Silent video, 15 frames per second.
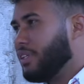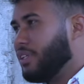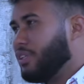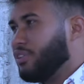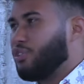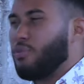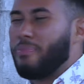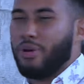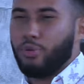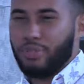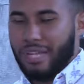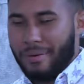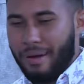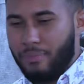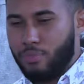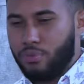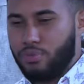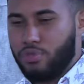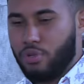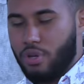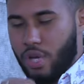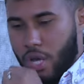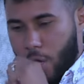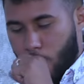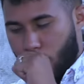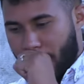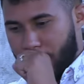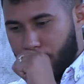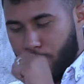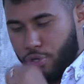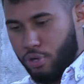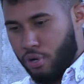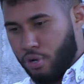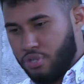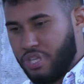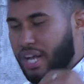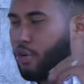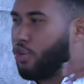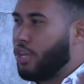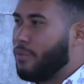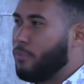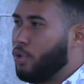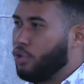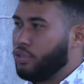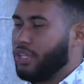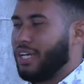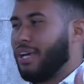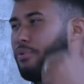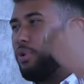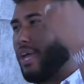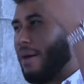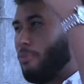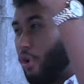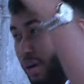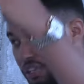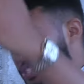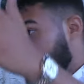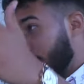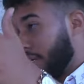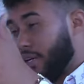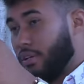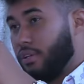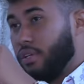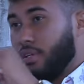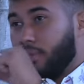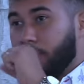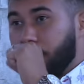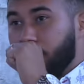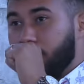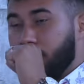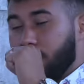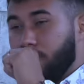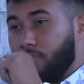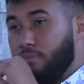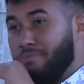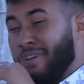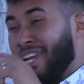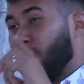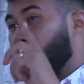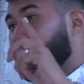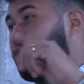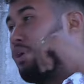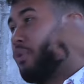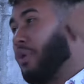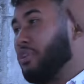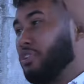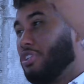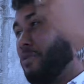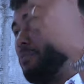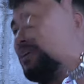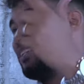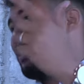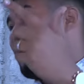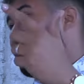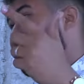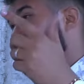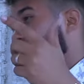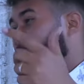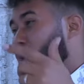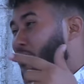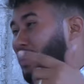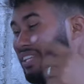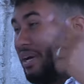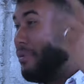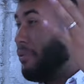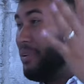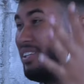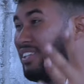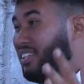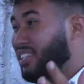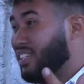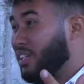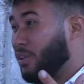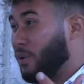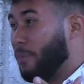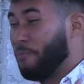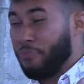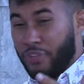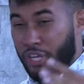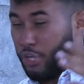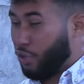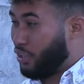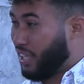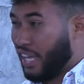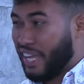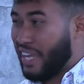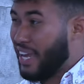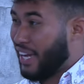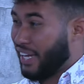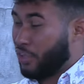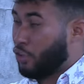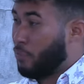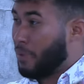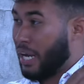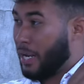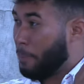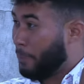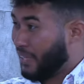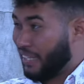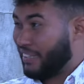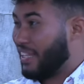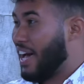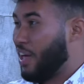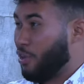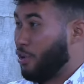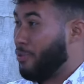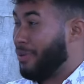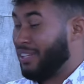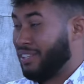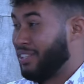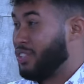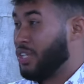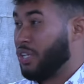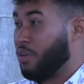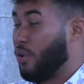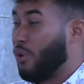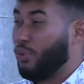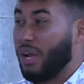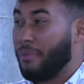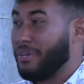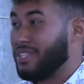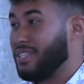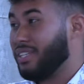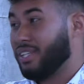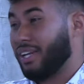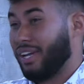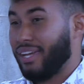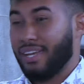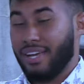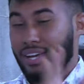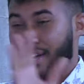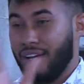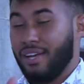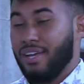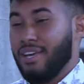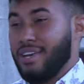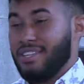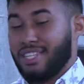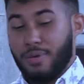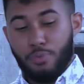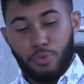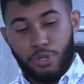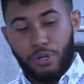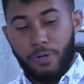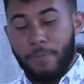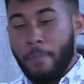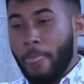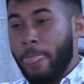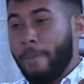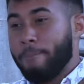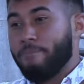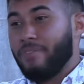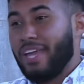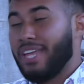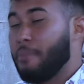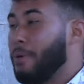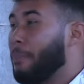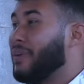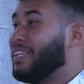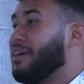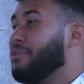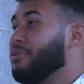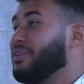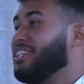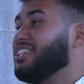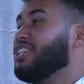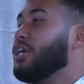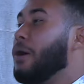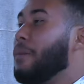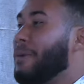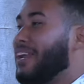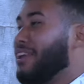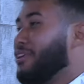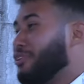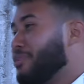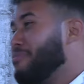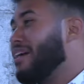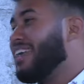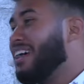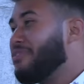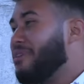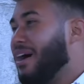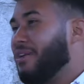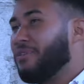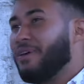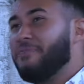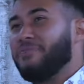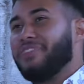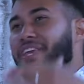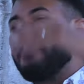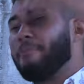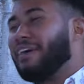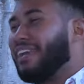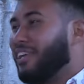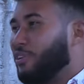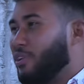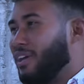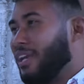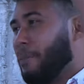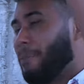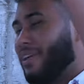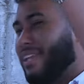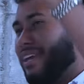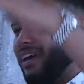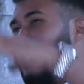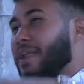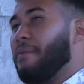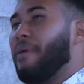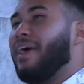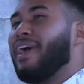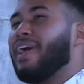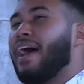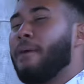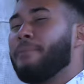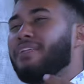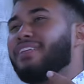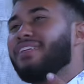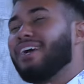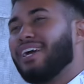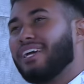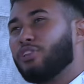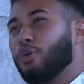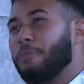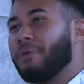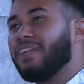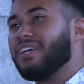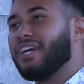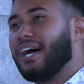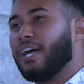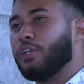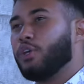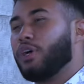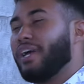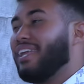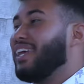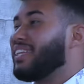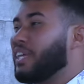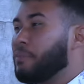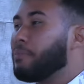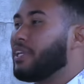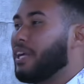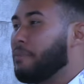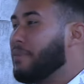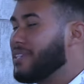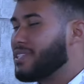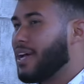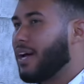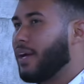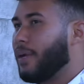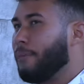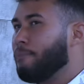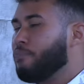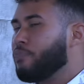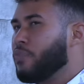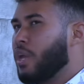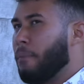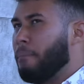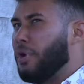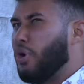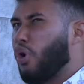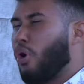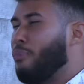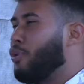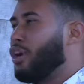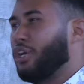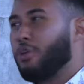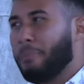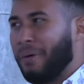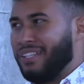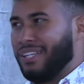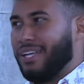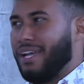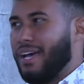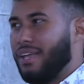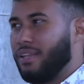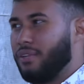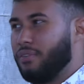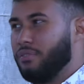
Eso me gustaba mucho. Cuando yo salgo del monte, que voy a buscar chica, me recuerdo que cuando hice el pasaje de la guagua estaba 25 y yo tenía que tomar prestado los 25 a una vecina que ya se murió. Ella me prestaba los 25 para yo tomar la guagua y para yo ir a predicar. Eh, a medida que estoy predicando, que ya termina el mensaje, veo como que no pasa nada.